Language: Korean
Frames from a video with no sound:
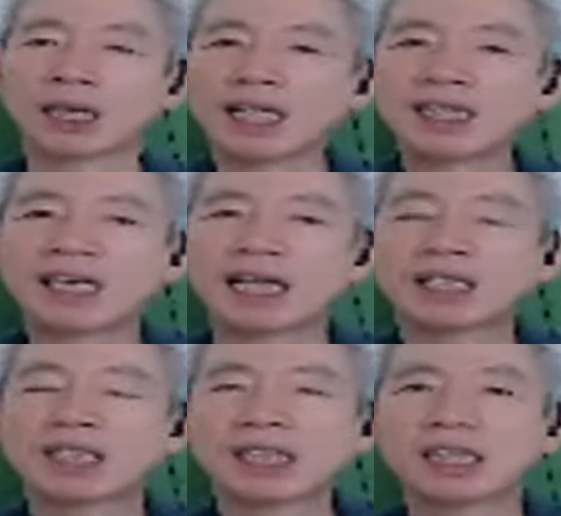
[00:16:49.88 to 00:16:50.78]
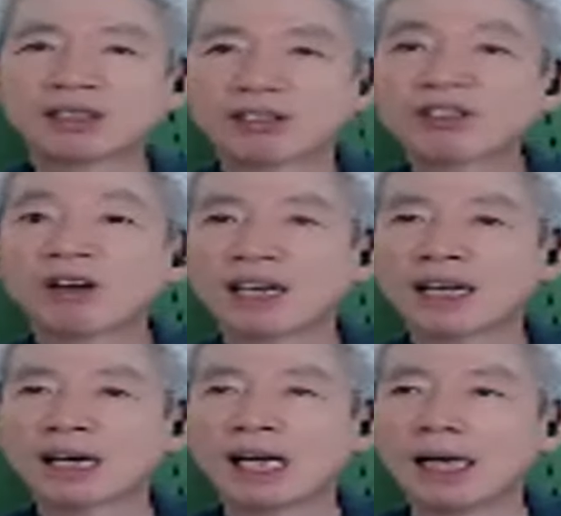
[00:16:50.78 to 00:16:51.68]
ADHD의 특성
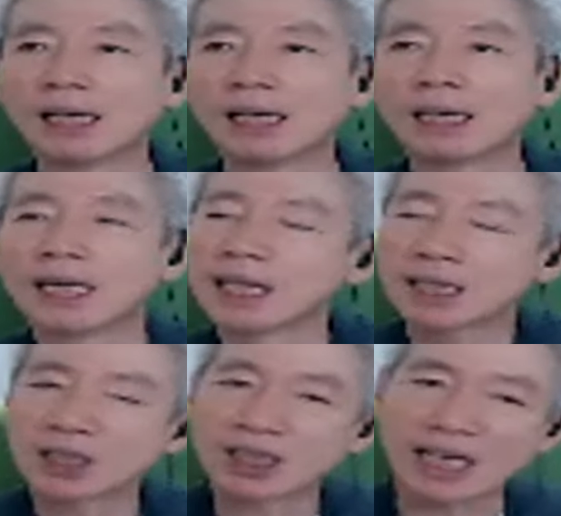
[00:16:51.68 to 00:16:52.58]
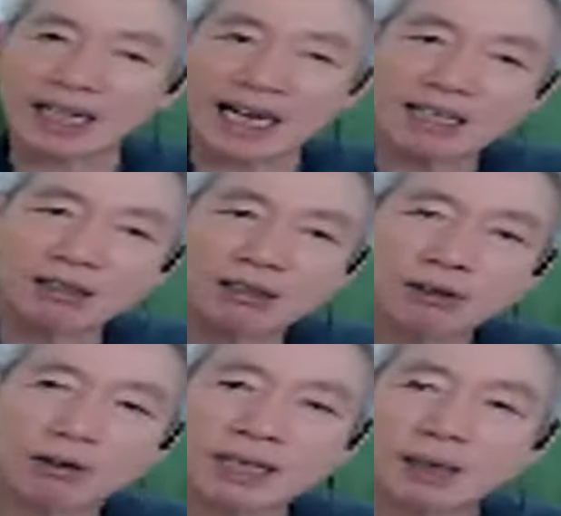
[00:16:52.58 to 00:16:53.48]
하나가 잘하는
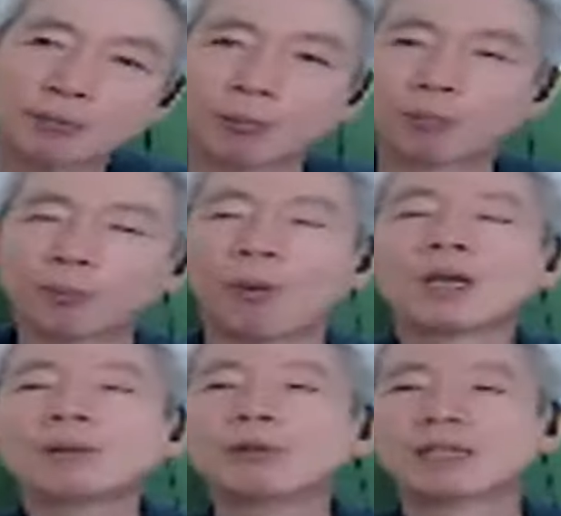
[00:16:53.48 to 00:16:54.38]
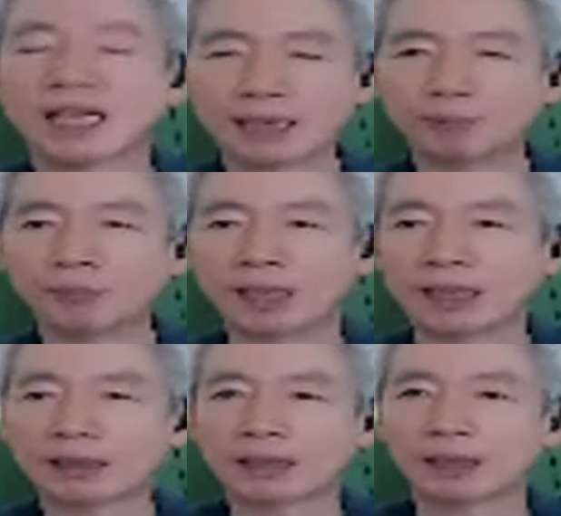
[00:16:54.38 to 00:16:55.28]
것에 몰입을
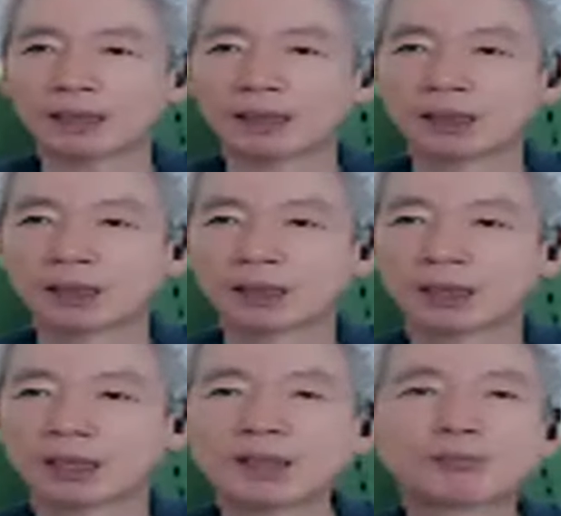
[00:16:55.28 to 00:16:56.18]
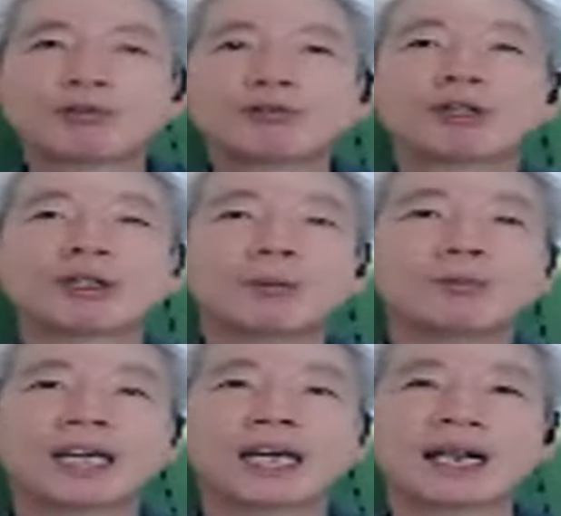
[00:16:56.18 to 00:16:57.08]
잘합니다. 집중력이
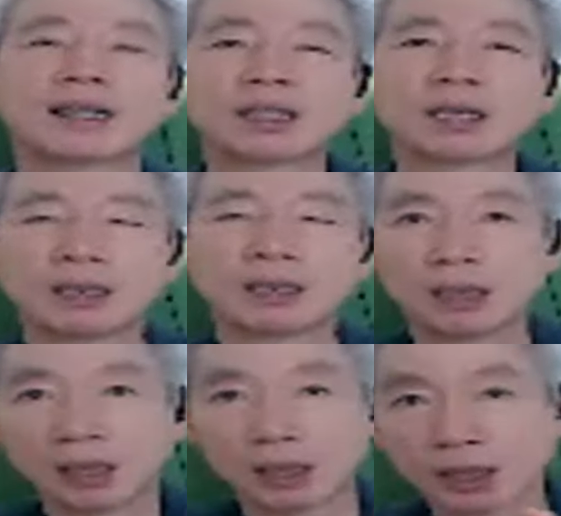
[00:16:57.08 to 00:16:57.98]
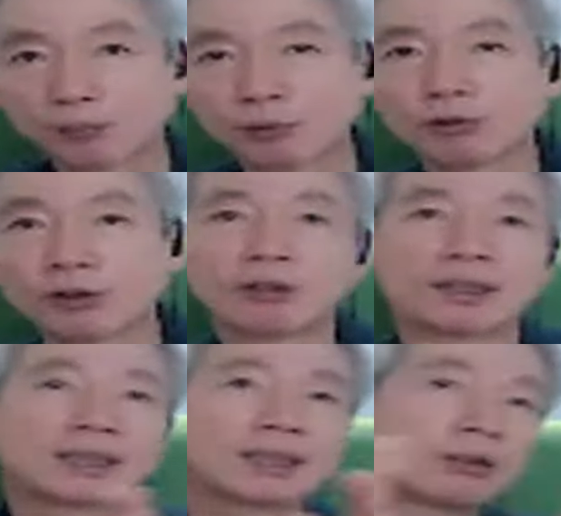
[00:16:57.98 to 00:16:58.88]
없는 게 아니라
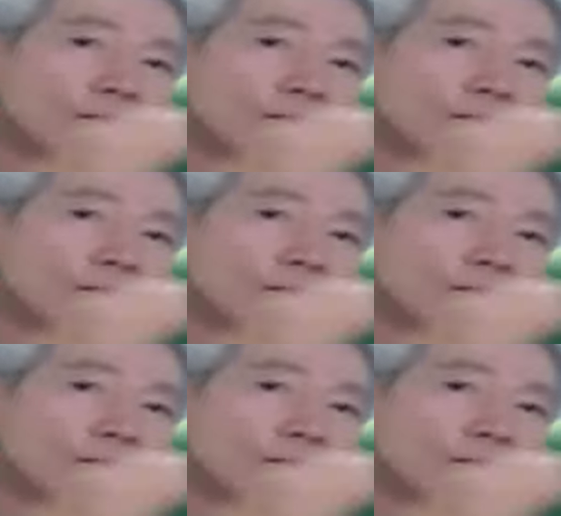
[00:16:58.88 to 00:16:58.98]
집중력을